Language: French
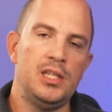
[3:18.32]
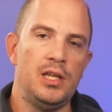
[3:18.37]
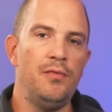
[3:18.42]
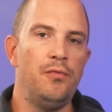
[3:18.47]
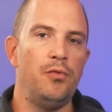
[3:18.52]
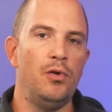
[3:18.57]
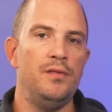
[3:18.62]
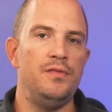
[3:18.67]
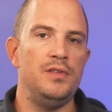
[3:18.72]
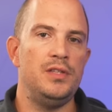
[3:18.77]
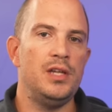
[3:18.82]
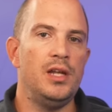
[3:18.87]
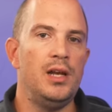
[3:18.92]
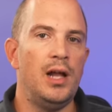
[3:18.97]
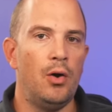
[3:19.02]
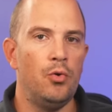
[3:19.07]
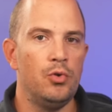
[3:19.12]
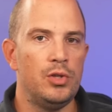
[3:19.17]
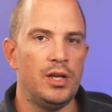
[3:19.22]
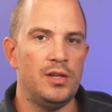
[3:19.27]
qu'il faut éviter
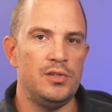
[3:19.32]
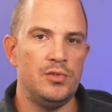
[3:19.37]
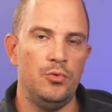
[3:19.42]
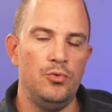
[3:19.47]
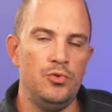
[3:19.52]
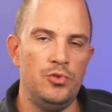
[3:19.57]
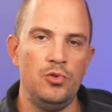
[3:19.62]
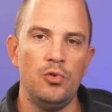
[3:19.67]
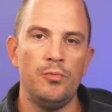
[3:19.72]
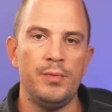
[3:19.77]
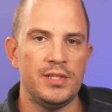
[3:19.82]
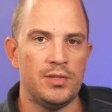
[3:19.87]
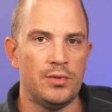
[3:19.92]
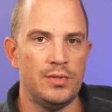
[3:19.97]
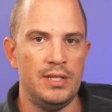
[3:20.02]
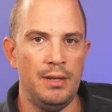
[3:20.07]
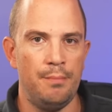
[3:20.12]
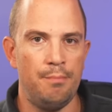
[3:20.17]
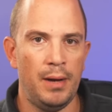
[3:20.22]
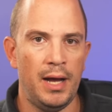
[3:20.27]
la haute résolution parce que
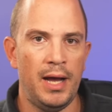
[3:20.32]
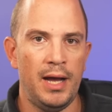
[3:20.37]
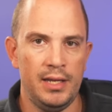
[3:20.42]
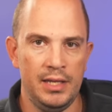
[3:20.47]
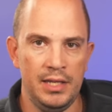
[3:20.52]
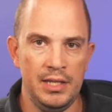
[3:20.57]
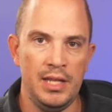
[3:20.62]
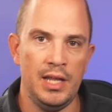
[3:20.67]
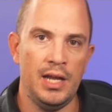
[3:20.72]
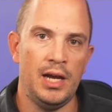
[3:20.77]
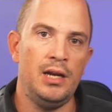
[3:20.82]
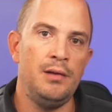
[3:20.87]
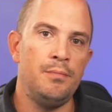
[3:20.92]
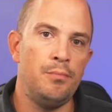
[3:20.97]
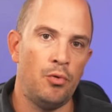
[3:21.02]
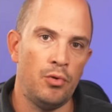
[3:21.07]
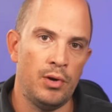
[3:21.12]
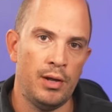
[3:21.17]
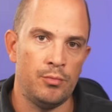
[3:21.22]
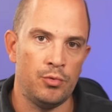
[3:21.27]
ce n'est pas idéal
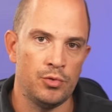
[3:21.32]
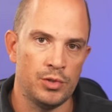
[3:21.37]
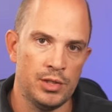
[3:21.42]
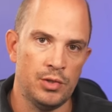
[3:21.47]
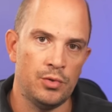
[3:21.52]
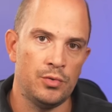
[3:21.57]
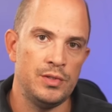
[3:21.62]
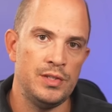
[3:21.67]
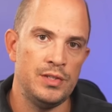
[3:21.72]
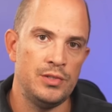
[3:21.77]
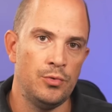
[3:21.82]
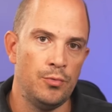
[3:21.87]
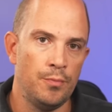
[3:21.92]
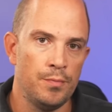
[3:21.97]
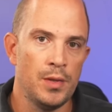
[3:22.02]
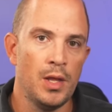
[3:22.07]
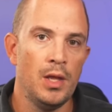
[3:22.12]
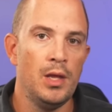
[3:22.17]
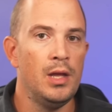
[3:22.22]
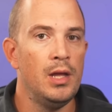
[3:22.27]
pour la montée en ISO.
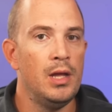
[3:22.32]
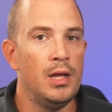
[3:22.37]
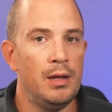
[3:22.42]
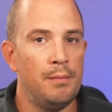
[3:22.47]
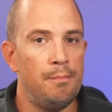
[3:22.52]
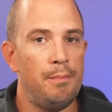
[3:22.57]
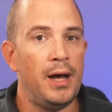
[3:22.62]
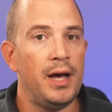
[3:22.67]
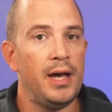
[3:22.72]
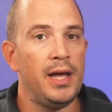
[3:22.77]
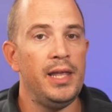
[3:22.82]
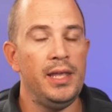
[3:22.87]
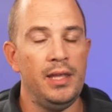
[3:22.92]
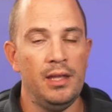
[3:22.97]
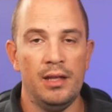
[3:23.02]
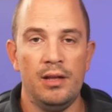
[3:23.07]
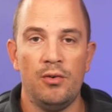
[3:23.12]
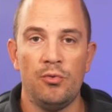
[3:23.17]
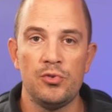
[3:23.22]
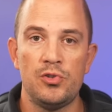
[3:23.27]
Pareil,
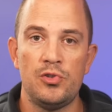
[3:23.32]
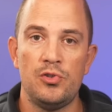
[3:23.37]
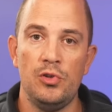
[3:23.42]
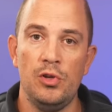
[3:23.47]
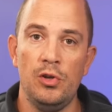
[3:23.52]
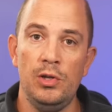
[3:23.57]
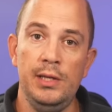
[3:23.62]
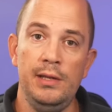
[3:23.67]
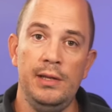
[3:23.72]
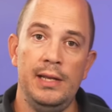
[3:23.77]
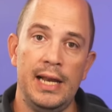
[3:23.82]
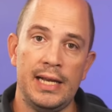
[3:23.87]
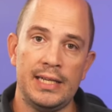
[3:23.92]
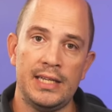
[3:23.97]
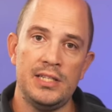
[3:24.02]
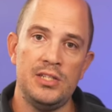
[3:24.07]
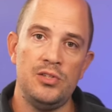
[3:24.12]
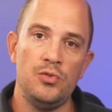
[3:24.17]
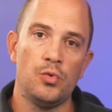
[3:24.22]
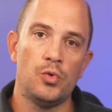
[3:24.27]
euh, la
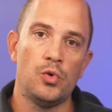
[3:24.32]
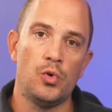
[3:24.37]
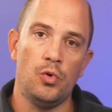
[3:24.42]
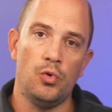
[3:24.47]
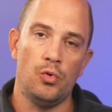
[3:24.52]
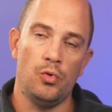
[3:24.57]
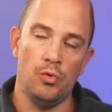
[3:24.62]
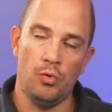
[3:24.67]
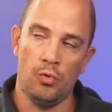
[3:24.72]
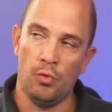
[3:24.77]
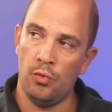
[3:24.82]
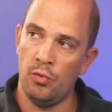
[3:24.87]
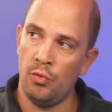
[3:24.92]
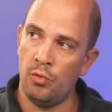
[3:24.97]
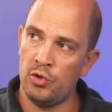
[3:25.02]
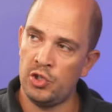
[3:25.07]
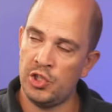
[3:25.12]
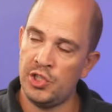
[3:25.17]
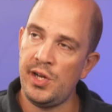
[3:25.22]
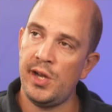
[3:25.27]
question
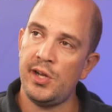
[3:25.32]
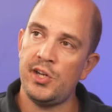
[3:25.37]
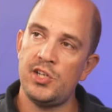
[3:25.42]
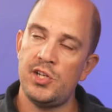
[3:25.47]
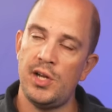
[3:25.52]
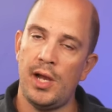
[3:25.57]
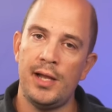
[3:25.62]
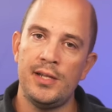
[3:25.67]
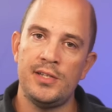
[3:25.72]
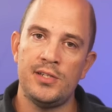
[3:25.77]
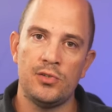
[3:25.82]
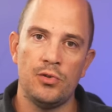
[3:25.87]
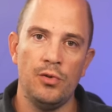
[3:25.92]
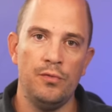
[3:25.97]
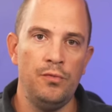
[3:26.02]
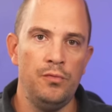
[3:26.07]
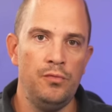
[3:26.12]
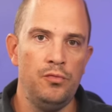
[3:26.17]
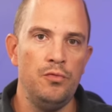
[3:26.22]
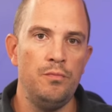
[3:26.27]
qu'on cherche à ce que
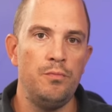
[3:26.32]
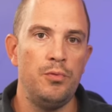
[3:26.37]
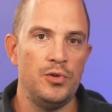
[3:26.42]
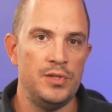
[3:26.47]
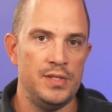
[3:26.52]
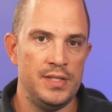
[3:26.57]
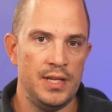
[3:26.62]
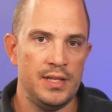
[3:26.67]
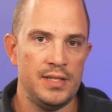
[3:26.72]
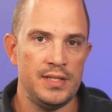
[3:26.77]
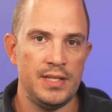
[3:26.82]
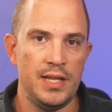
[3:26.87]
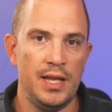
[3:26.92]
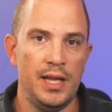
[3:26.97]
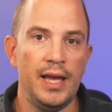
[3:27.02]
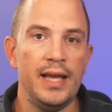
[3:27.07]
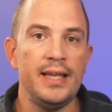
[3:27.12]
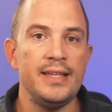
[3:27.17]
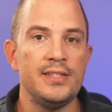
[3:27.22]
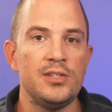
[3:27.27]
vous vous posiez, c'est
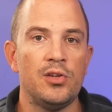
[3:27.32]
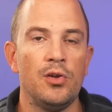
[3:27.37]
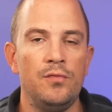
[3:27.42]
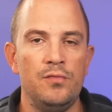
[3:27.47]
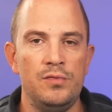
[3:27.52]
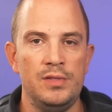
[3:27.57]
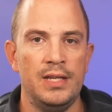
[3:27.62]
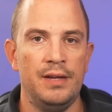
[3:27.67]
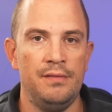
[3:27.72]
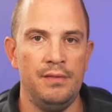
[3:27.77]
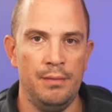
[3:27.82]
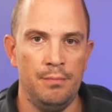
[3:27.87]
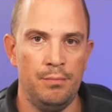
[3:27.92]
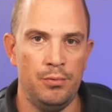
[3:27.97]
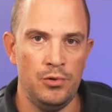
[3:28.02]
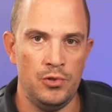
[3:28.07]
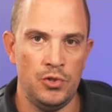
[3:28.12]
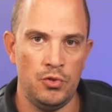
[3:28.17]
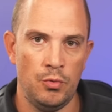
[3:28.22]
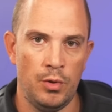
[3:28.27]
est-ce que vous avez
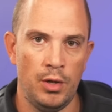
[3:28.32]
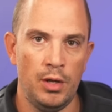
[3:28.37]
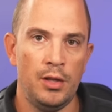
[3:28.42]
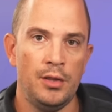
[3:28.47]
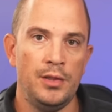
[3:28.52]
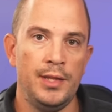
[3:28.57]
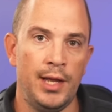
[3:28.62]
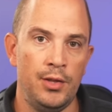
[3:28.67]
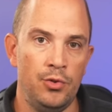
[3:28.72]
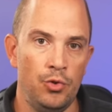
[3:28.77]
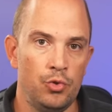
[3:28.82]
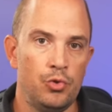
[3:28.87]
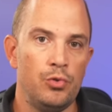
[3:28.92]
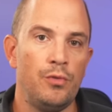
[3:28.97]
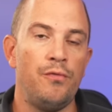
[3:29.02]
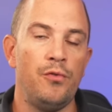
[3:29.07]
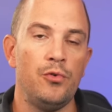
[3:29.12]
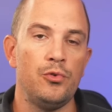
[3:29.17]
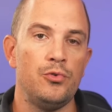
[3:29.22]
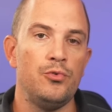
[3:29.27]
besoin d'un
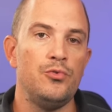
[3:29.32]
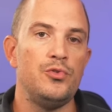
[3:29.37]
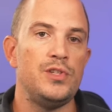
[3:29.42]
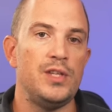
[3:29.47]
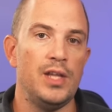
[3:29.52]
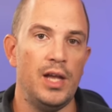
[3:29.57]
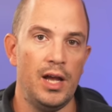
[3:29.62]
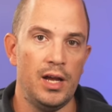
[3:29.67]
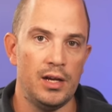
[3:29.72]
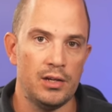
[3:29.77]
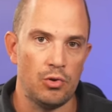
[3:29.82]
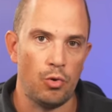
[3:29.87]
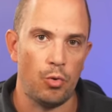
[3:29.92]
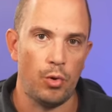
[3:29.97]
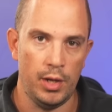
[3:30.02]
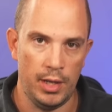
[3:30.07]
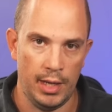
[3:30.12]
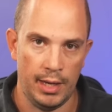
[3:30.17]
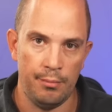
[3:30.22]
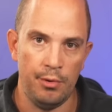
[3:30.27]
autofocus
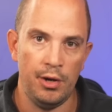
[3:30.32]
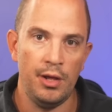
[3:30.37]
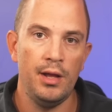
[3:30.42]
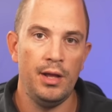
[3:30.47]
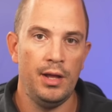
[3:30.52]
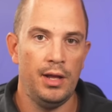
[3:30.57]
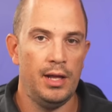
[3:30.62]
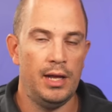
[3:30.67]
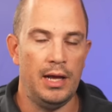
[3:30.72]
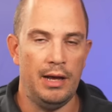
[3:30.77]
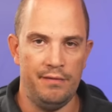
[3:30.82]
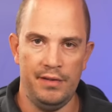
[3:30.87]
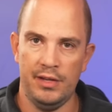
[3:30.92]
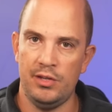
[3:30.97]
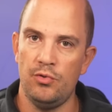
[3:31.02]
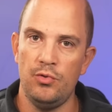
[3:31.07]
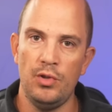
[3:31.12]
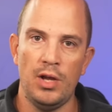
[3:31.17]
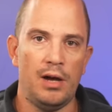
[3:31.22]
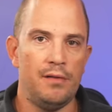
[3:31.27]
incroyable
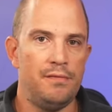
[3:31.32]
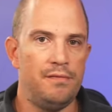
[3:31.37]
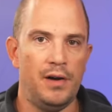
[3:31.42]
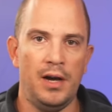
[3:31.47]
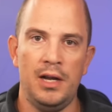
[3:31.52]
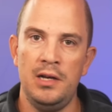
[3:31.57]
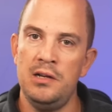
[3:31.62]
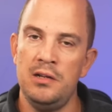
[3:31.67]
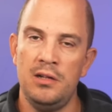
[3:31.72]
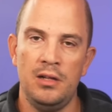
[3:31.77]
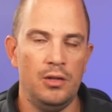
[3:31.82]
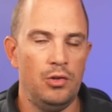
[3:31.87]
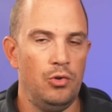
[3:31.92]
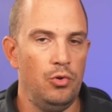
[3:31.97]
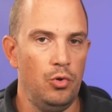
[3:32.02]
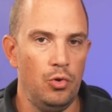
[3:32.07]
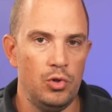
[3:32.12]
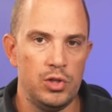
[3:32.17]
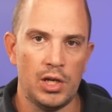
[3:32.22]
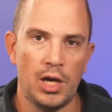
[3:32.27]
avec une rafale
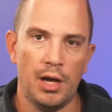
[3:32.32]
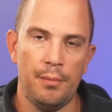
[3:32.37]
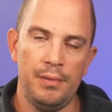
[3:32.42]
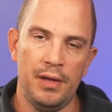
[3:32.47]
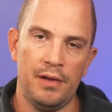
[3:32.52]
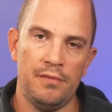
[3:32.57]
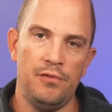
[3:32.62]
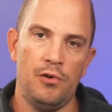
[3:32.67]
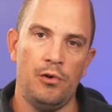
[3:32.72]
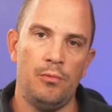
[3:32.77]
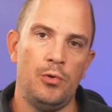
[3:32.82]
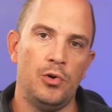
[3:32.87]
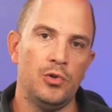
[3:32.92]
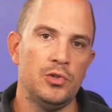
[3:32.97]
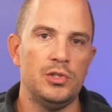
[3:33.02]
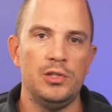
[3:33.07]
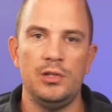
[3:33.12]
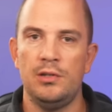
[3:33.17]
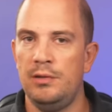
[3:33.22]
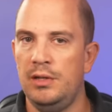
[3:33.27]
ultra
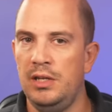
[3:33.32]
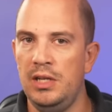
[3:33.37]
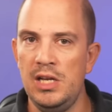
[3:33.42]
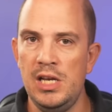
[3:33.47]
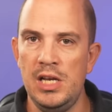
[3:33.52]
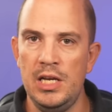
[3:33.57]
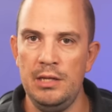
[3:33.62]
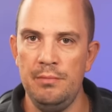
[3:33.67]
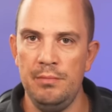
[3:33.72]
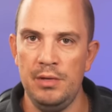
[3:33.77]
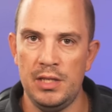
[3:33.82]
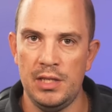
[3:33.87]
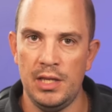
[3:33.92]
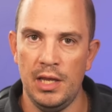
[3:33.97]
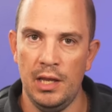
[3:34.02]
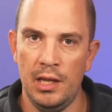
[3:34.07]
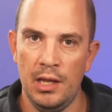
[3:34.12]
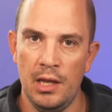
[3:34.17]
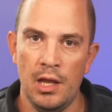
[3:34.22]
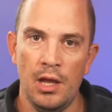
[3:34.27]
performante,
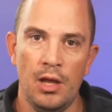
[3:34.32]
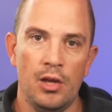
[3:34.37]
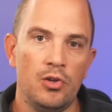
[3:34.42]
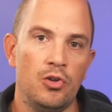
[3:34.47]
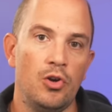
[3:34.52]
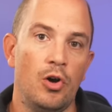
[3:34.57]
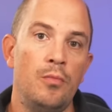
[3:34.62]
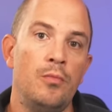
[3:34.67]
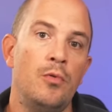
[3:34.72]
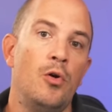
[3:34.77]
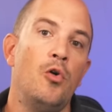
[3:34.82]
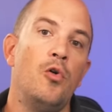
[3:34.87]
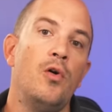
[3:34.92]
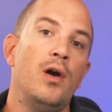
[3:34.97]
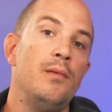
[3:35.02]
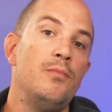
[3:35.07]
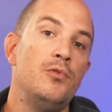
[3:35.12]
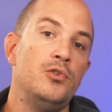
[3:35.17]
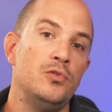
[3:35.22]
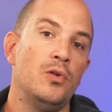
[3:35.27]
illimitée, comme
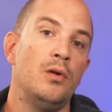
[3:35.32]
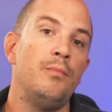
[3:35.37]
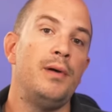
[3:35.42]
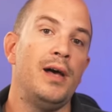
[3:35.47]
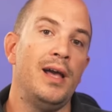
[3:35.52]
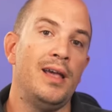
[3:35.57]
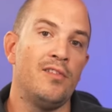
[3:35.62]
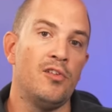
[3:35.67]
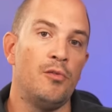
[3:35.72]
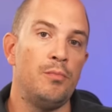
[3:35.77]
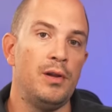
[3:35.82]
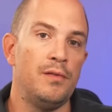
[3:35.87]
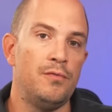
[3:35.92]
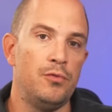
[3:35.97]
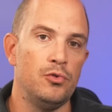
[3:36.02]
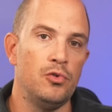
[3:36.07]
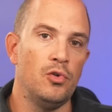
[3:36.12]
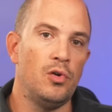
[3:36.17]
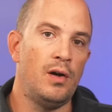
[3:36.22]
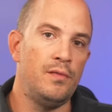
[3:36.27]
aurait besoin par exemple un
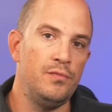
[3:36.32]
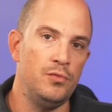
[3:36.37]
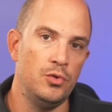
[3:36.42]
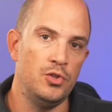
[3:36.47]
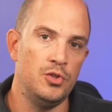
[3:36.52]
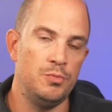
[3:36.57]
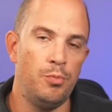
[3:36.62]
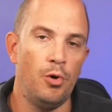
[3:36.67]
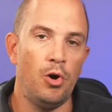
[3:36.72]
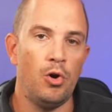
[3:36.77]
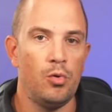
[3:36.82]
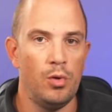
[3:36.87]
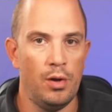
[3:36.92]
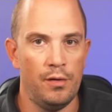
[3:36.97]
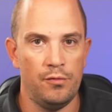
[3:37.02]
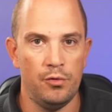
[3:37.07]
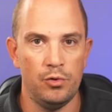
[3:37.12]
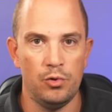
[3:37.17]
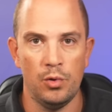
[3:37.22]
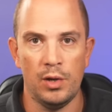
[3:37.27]
photographe de sport ou un
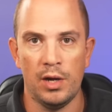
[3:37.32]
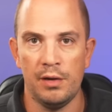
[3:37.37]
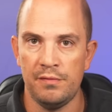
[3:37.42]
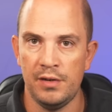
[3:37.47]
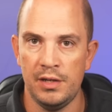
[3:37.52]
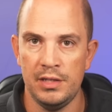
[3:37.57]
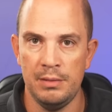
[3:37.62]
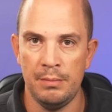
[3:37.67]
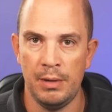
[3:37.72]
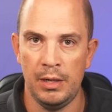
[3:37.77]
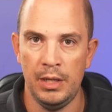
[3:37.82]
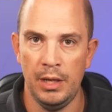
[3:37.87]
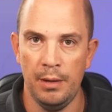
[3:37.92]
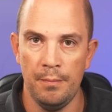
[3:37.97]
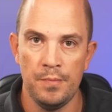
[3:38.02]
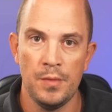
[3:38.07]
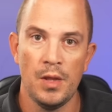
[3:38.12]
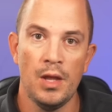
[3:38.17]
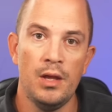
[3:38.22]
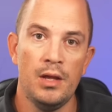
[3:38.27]
photographe animalier.
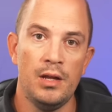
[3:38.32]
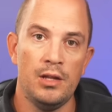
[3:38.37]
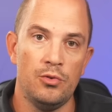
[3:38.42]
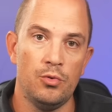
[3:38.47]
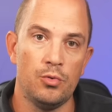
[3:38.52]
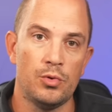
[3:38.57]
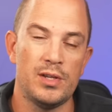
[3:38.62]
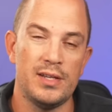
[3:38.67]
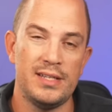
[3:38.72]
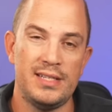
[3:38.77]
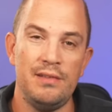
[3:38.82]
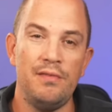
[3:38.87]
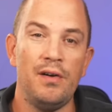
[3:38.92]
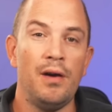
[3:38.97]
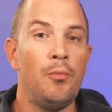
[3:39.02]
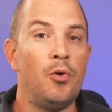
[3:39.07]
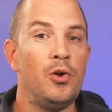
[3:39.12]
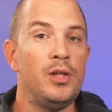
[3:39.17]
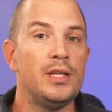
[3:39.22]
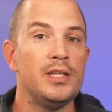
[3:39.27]
Donc c'est
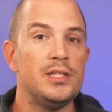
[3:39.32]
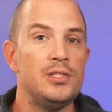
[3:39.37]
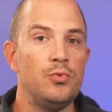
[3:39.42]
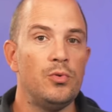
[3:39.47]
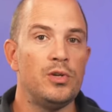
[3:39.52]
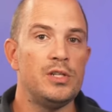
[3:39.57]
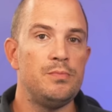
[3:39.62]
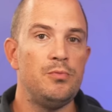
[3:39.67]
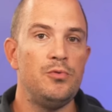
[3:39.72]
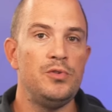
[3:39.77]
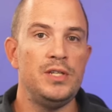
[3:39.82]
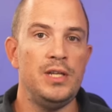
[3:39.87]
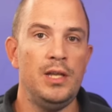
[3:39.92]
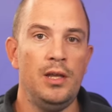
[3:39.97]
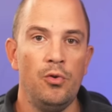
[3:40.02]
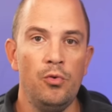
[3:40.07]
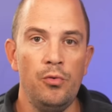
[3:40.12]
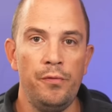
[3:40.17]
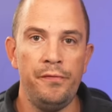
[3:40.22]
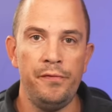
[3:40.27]
vraiment les questions à se
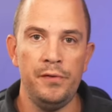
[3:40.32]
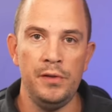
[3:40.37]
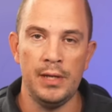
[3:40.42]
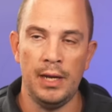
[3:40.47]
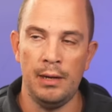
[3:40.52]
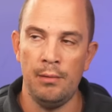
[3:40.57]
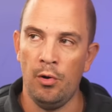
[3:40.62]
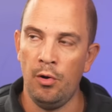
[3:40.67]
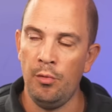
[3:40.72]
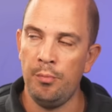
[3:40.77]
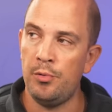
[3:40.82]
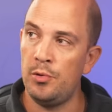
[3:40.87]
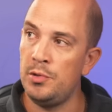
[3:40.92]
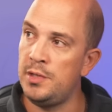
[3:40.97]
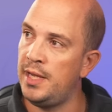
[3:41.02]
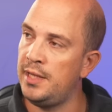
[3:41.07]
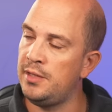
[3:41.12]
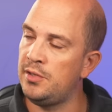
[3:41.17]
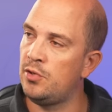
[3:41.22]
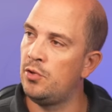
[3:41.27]
poser. Ou finalement,
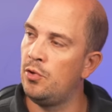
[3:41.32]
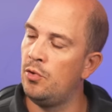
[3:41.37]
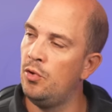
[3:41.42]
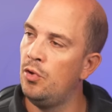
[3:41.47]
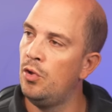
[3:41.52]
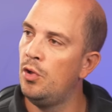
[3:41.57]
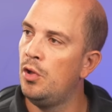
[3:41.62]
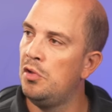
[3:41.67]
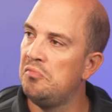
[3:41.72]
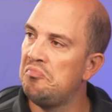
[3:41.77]
peut-être que